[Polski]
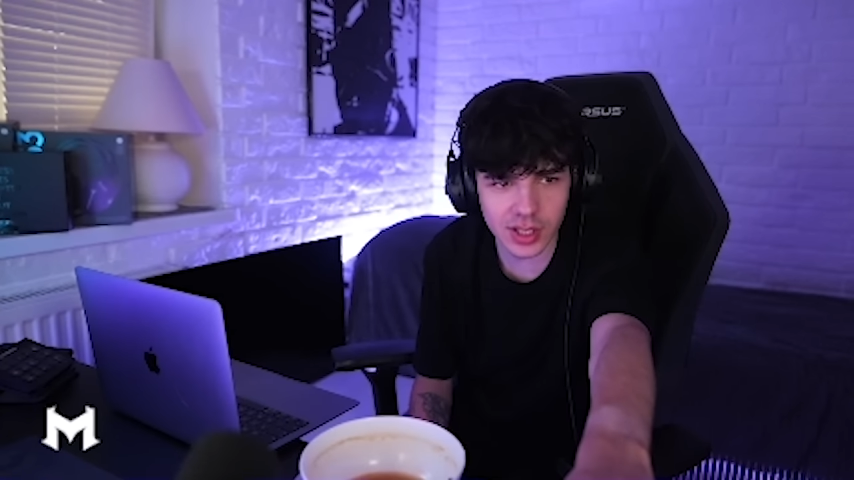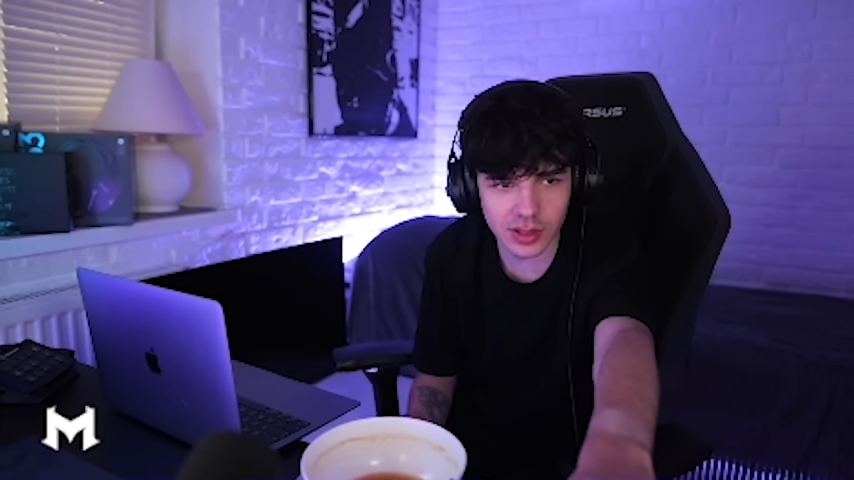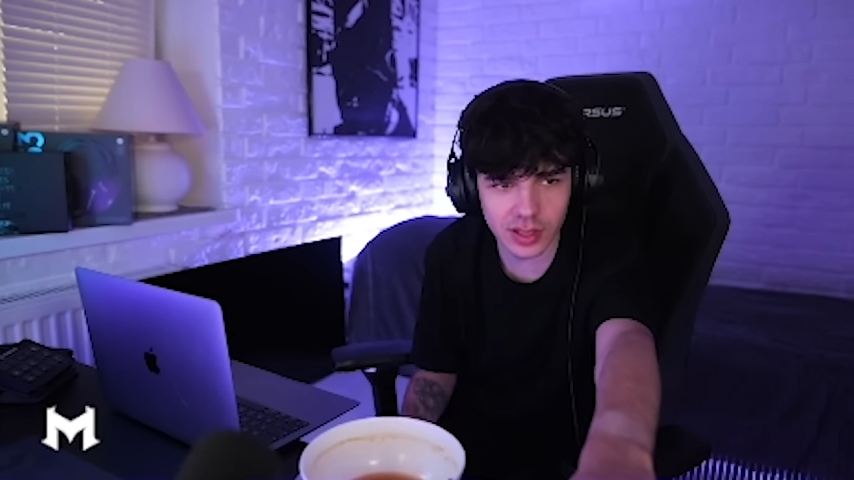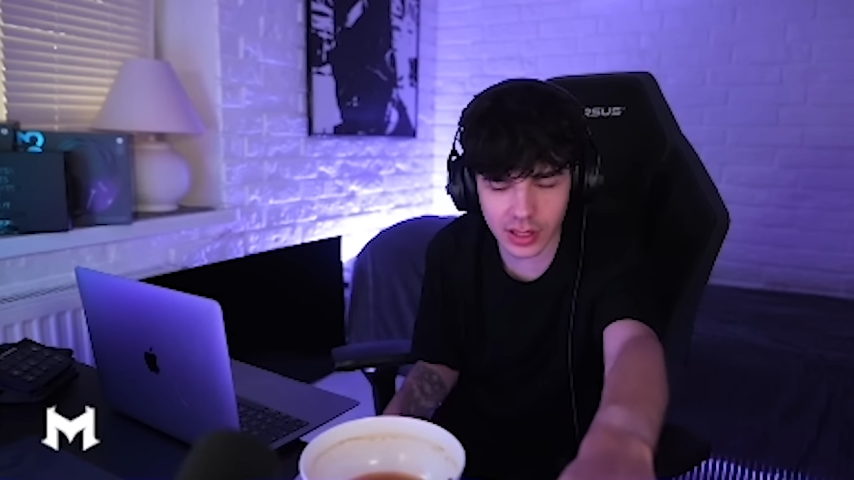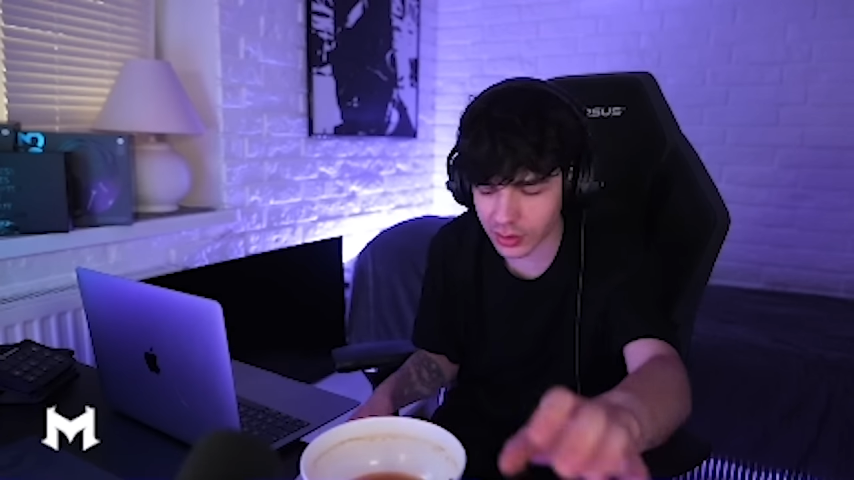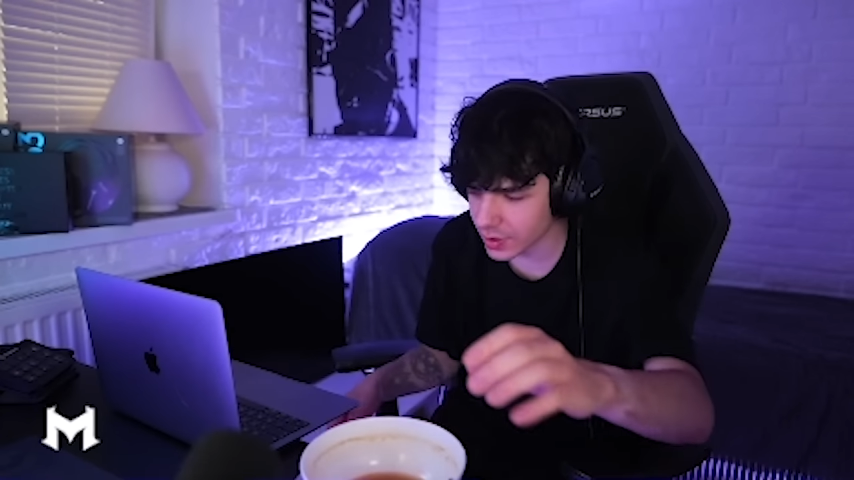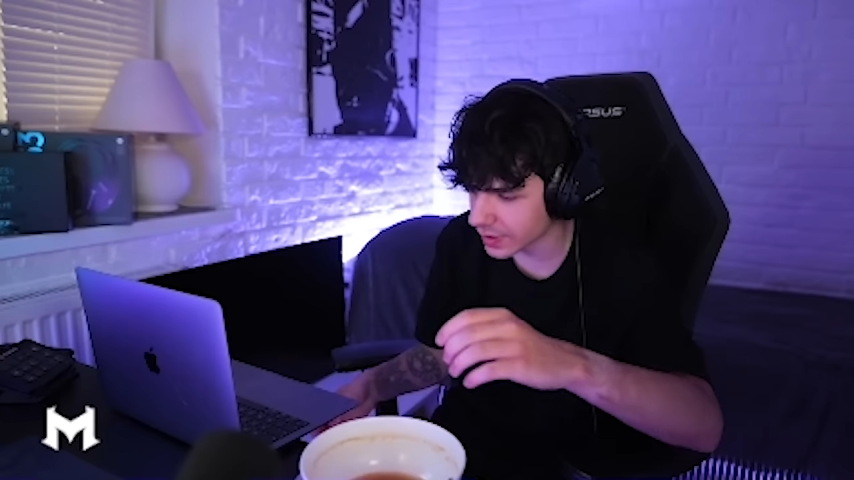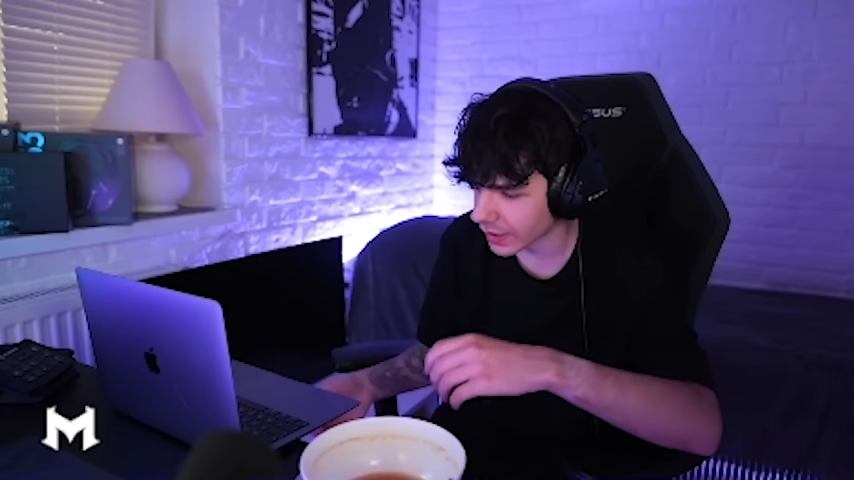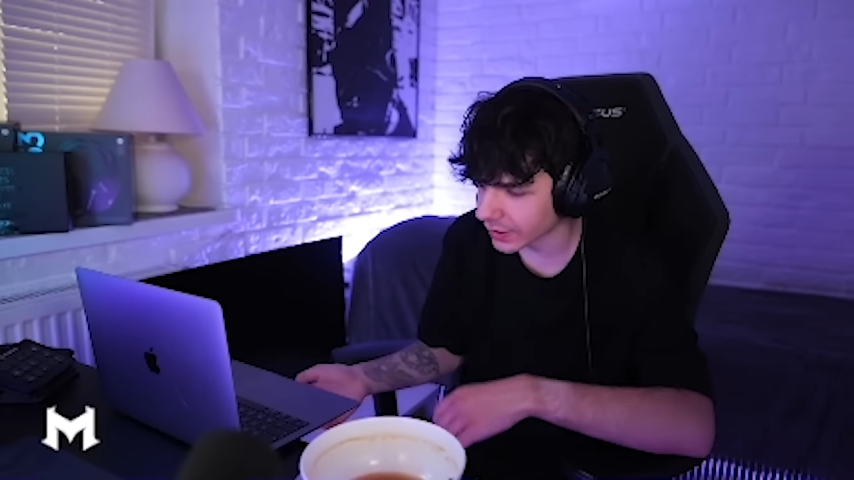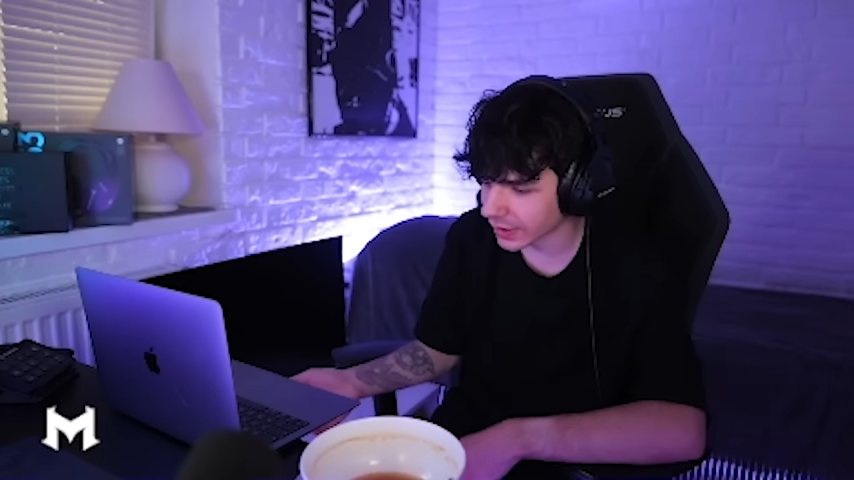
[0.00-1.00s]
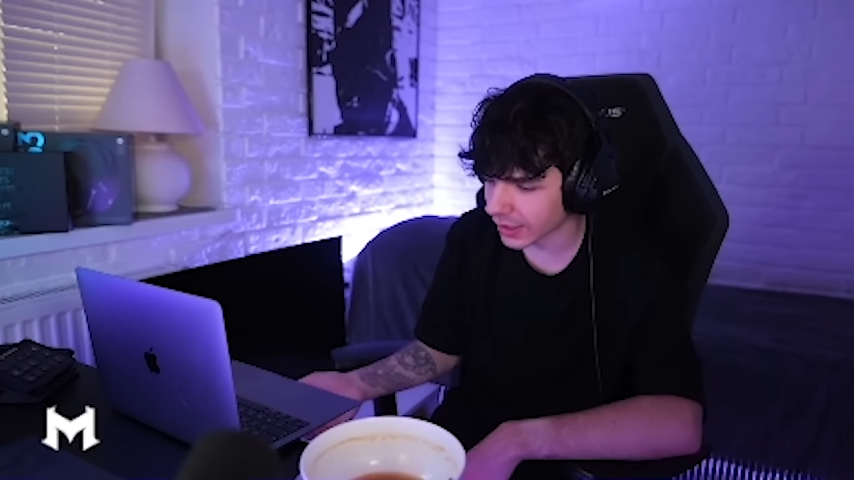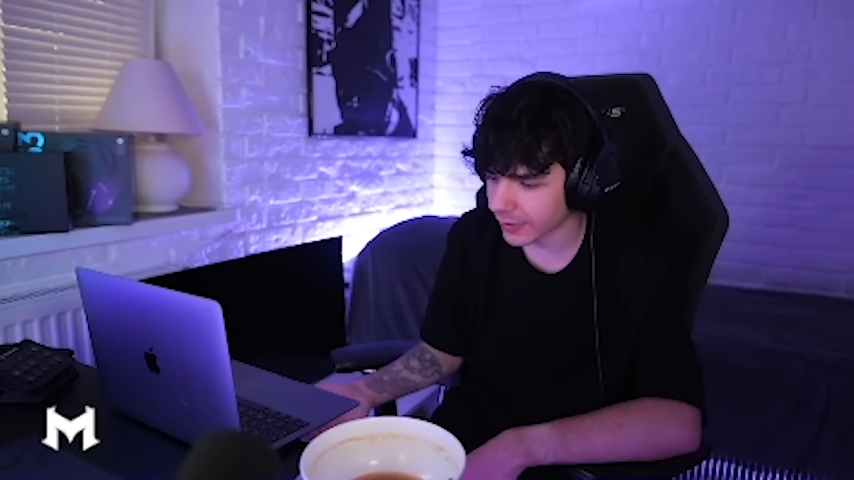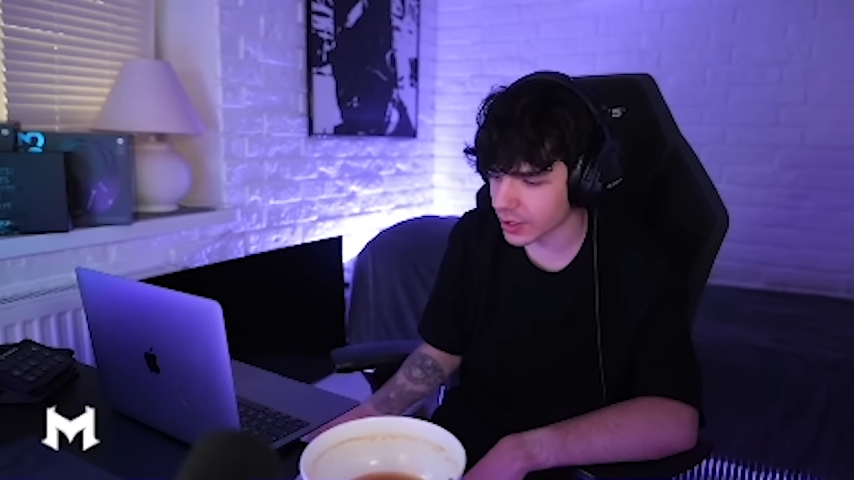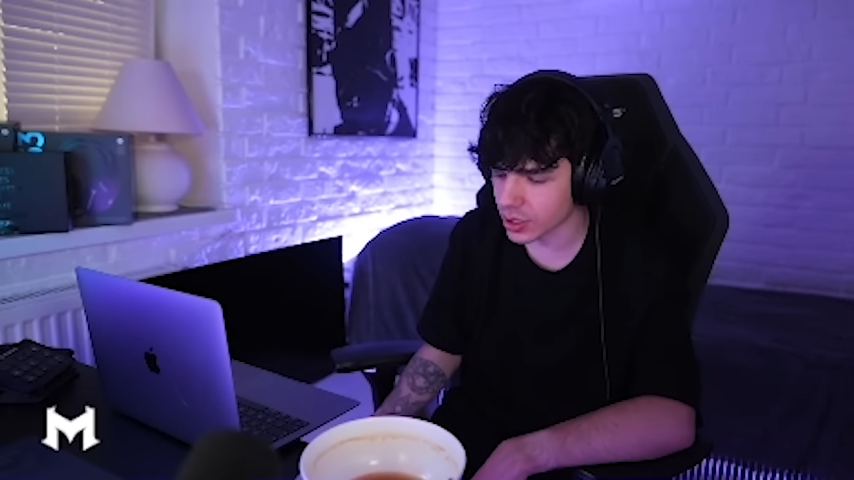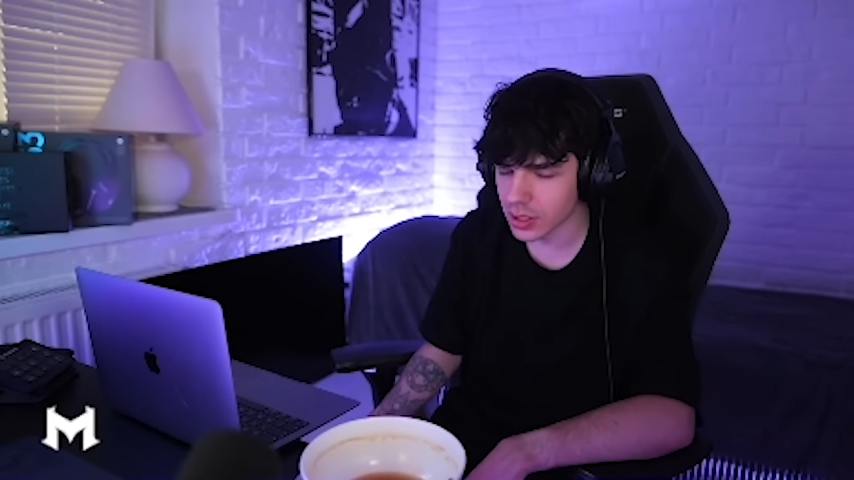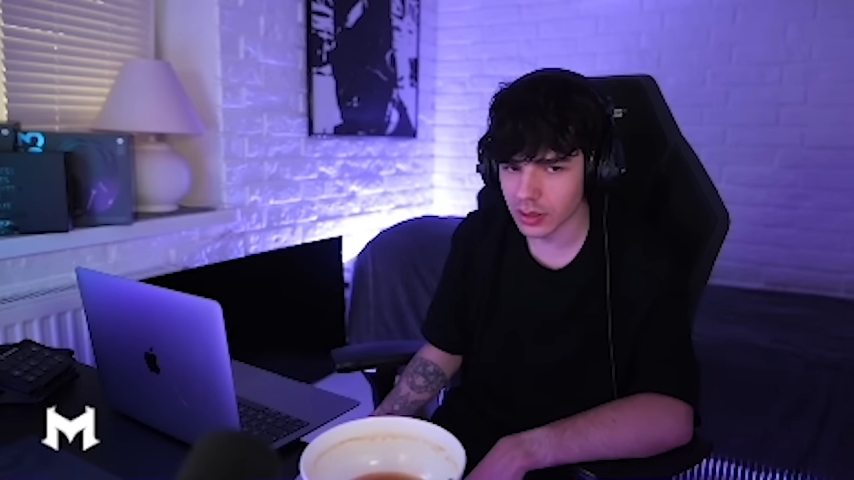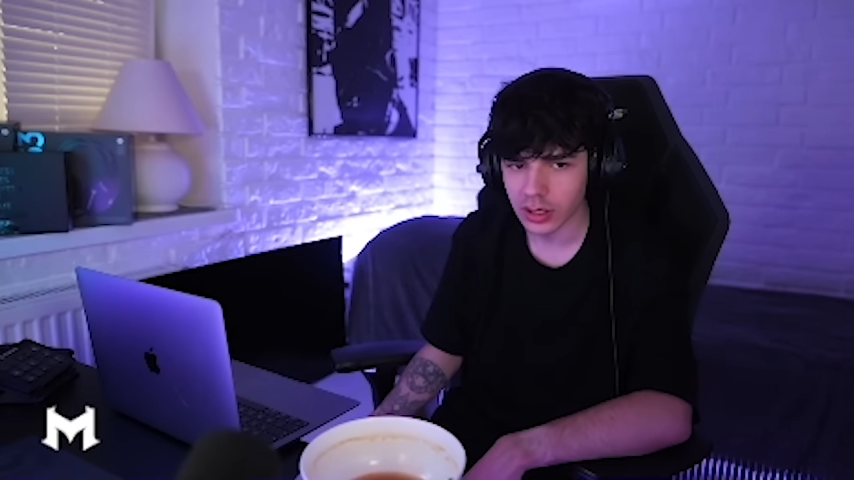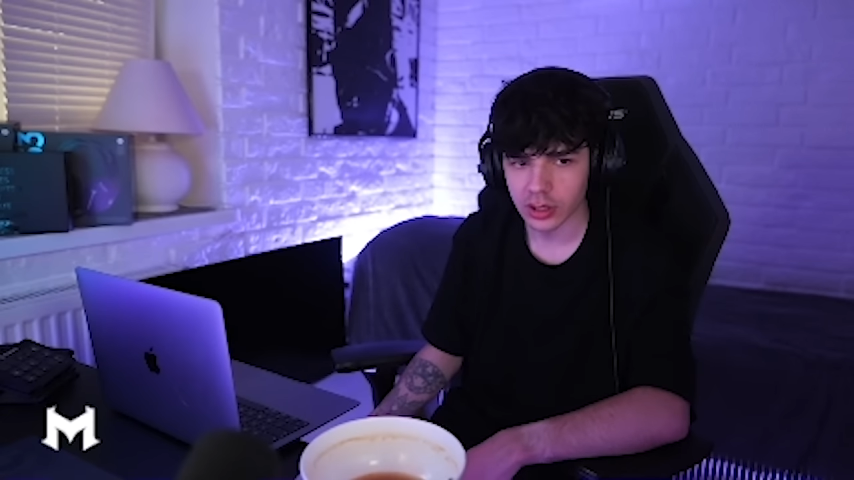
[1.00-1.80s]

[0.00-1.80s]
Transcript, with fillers: że jak on jest tak na krawędzi,